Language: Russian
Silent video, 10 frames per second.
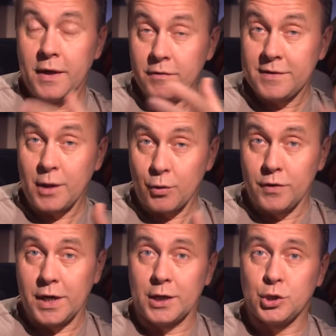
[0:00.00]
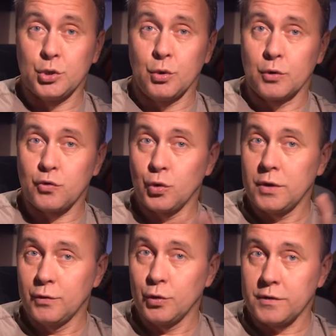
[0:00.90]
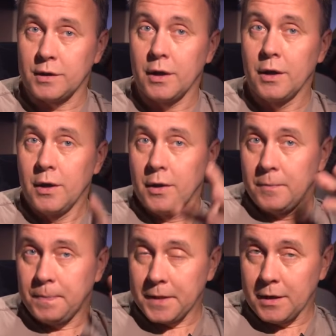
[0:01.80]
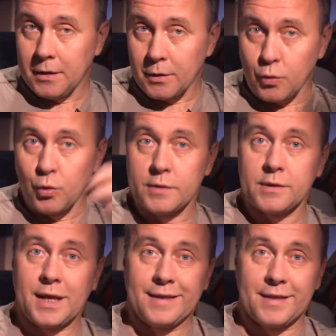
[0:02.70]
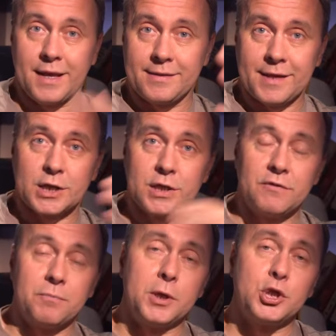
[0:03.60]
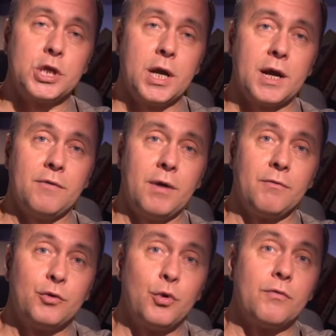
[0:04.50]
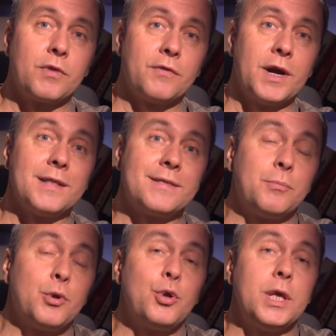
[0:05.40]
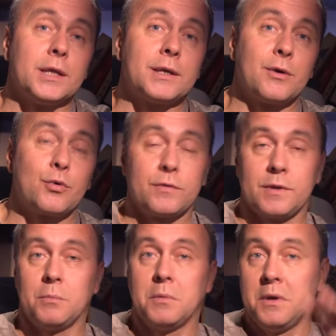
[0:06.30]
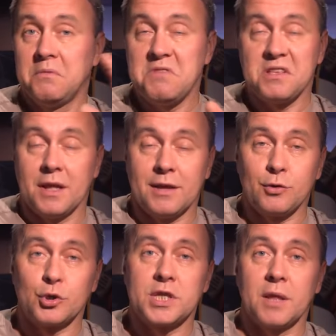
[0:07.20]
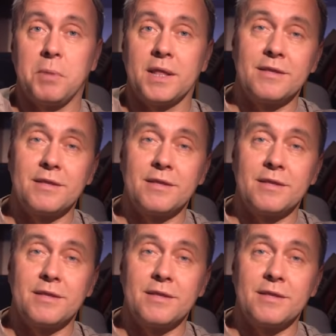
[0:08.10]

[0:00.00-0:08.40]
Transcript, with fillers: Вы здоровый качок, 190 Э, рост, косая сажень в плечах, вам в дом врывается брюнетка ростом, не знаю, 165